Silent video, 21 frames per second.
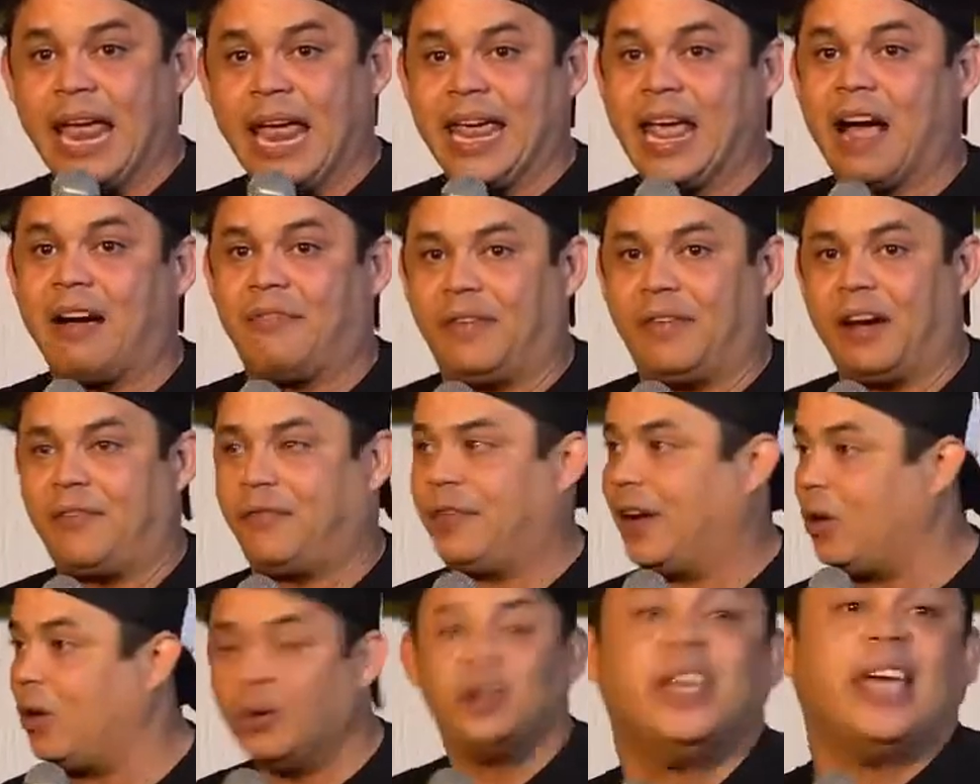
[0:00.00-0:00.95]
E a véia
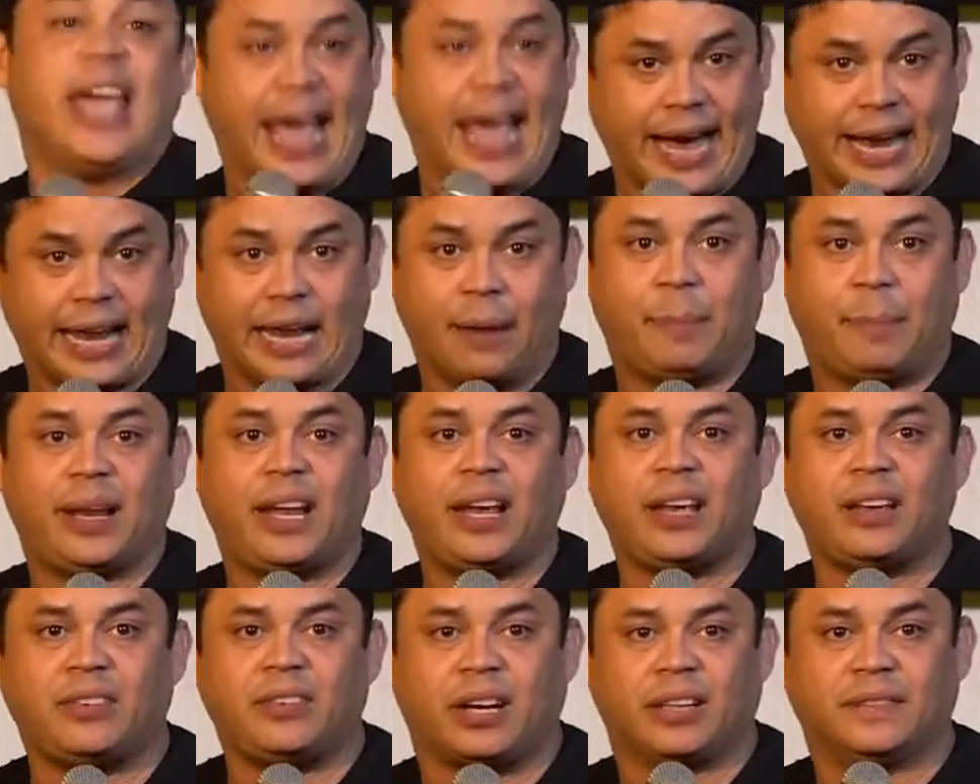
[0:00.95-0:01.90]
falou, e
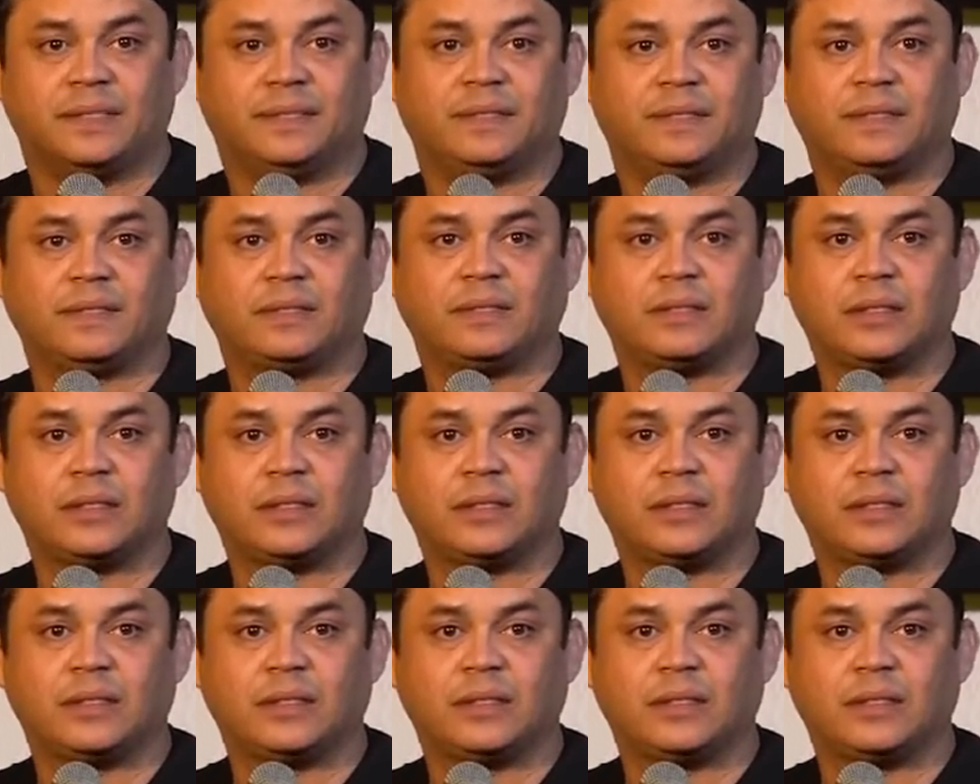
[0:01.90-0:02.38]
regalampelejando.